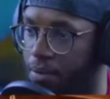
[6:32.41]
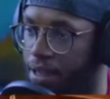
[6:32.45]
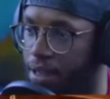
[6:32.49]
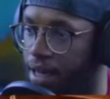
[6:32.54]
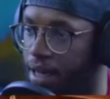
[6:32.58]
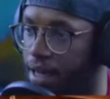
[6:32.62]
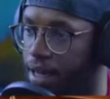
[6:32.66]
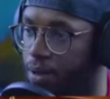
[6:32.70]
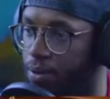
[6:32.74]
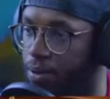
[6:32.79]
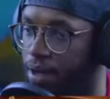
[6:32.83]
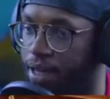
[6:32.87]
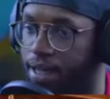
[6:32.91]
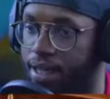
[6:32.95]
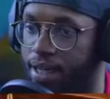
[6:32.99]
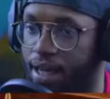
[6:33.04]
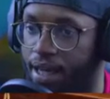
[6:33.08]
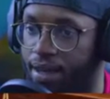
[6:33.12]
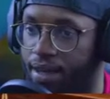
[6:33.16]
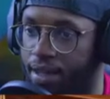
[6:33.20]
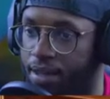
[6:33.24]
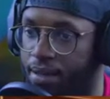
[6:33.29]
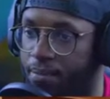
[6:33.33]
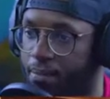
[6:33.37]
ايوه
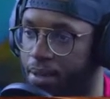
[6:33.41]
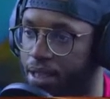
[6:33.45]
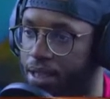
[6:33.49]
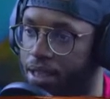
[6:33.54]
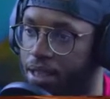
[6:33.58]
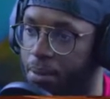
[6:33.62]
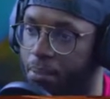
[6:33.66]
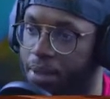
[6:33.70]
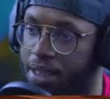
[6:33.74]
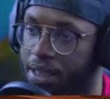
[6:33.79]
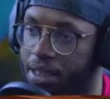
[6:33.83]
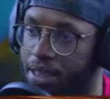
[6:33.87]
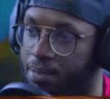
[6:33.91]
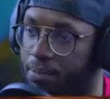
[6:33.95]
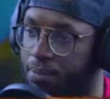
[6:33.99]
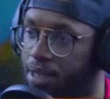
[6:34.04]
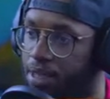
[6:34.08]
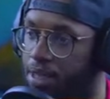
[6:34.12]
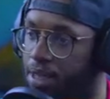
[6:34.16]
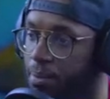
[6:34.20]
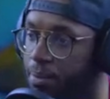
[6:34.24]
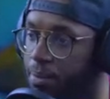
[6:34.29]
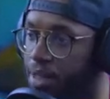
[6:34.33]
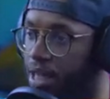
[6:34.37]
هي ذي
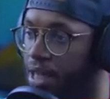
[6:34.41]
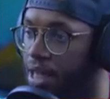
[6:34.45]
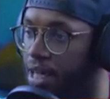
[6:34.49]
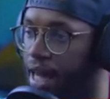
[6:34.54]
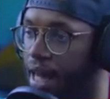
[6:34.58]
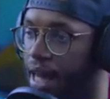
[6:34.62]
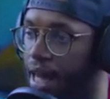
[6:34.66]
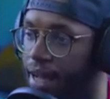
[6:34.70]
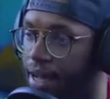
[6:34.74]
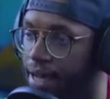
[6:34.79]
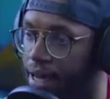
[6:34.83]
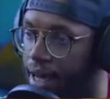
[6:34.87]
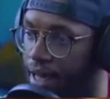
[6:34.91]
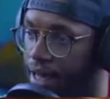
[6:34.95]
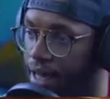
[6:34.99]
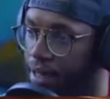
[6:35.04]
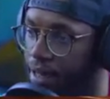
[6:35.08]
بالضبط لنا اكلك